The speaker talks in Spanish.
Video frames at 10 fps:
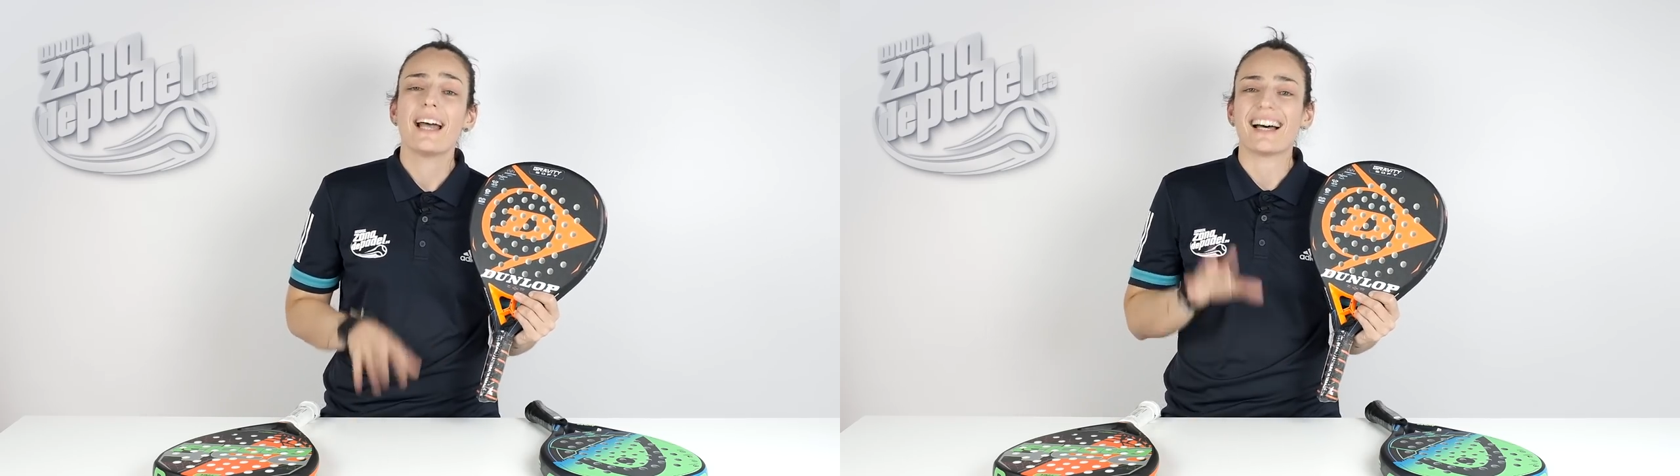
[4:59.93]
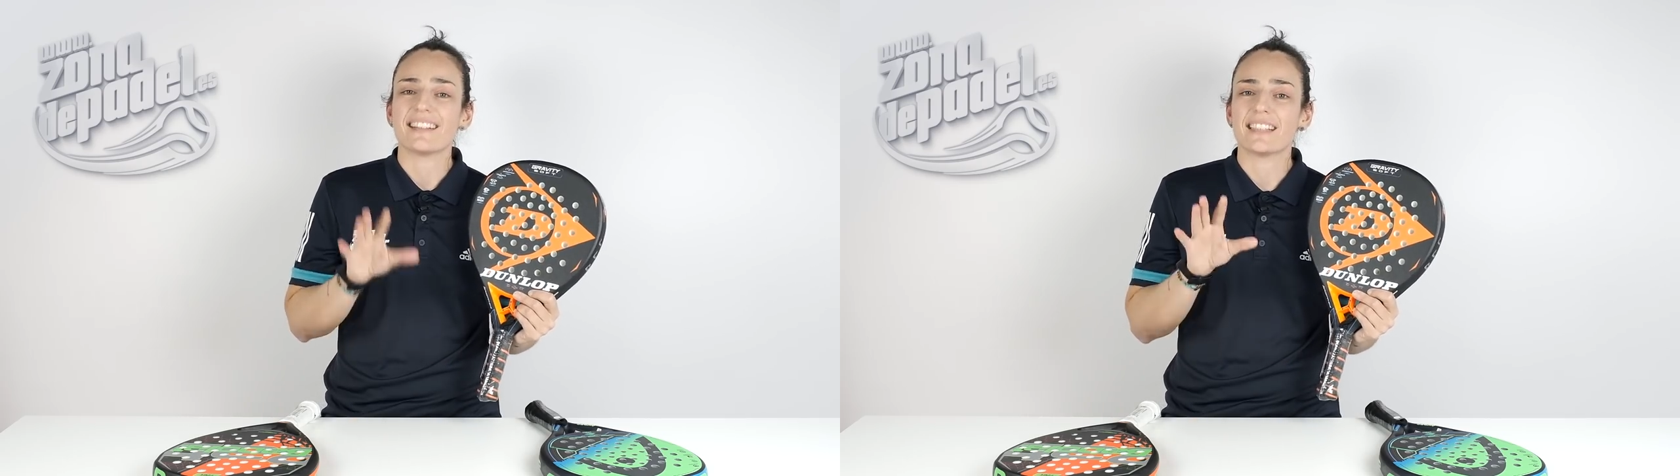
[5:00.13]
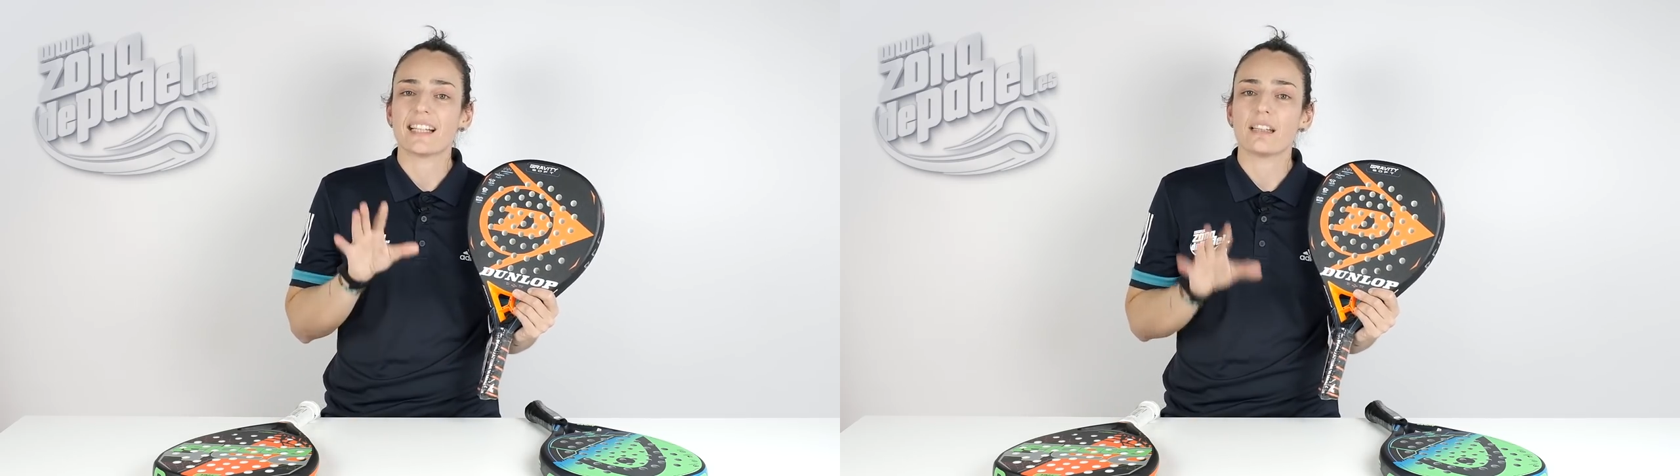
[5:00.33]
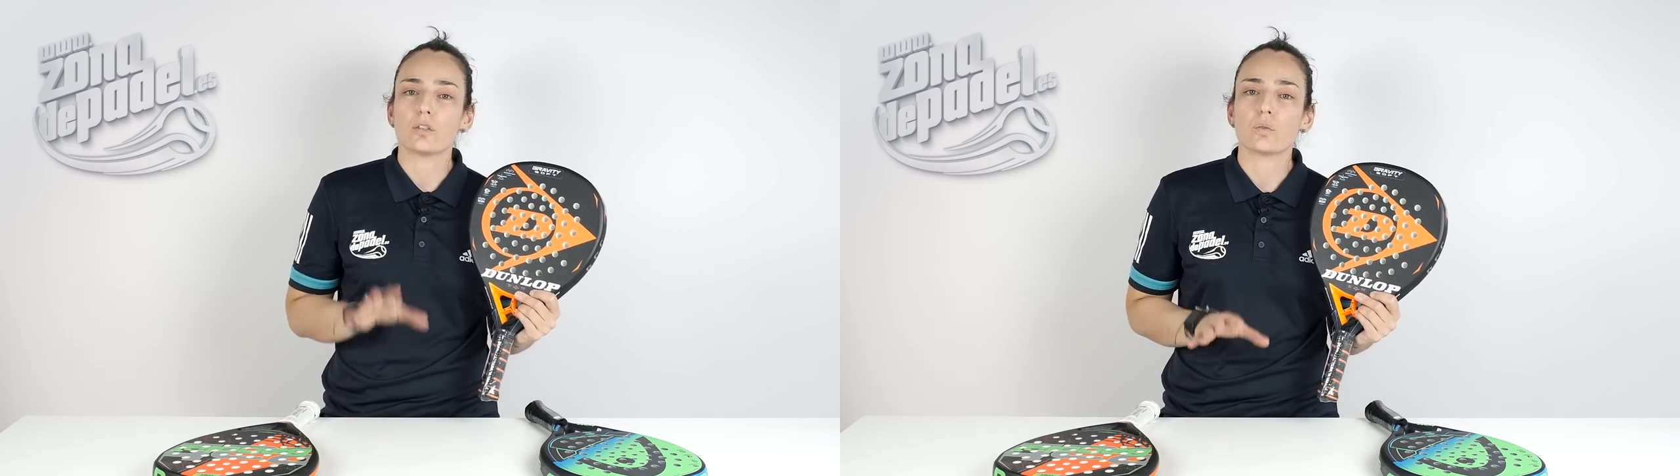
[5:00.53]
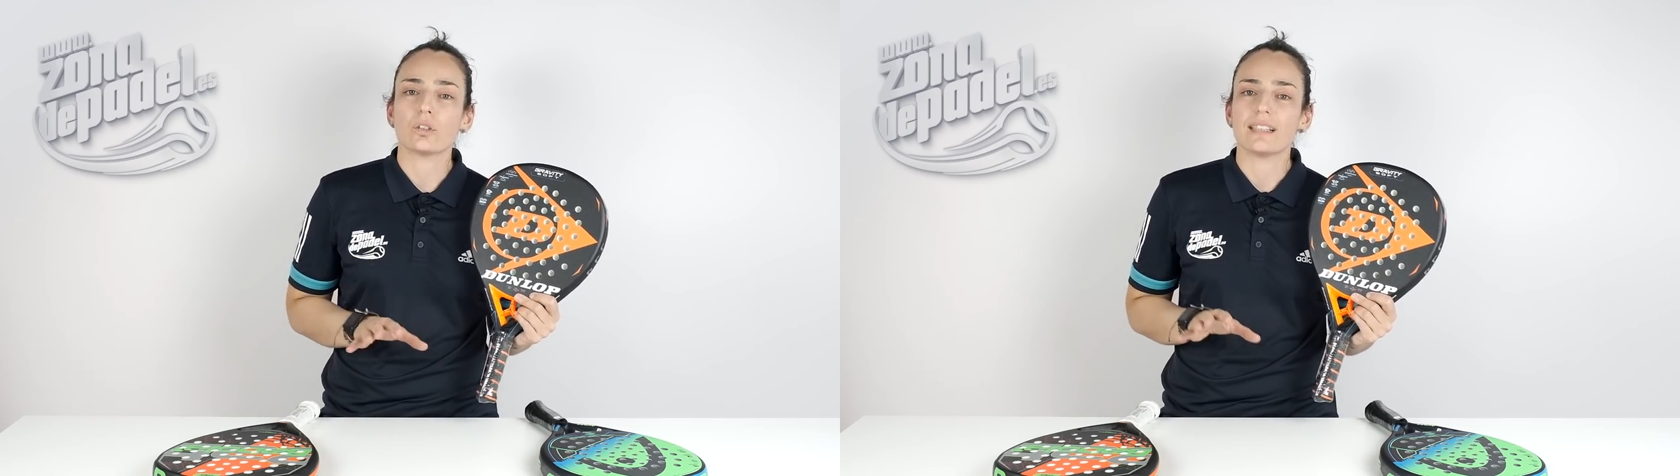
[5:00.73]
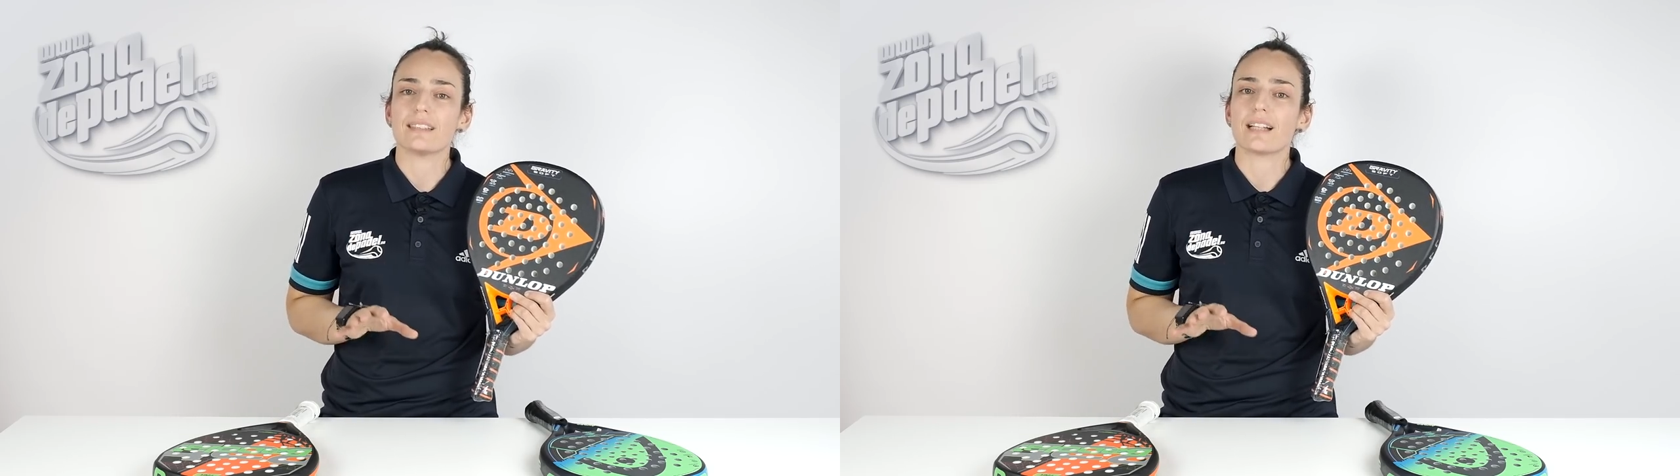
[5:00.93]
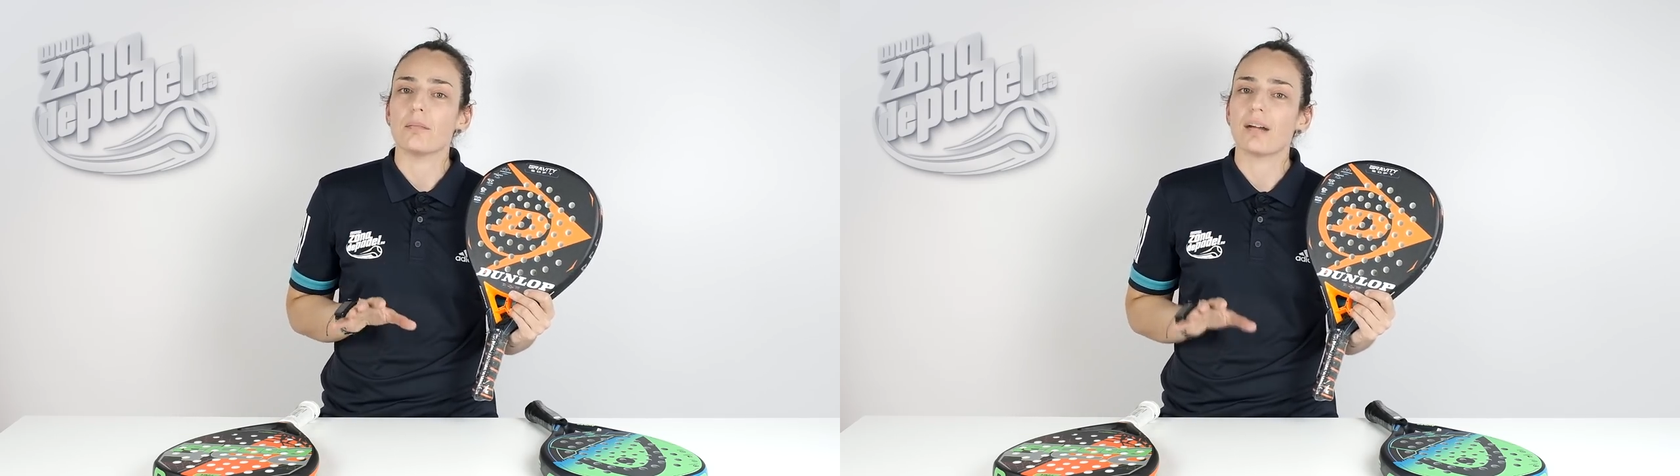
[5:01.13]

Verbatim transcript: así que disfrutaréis al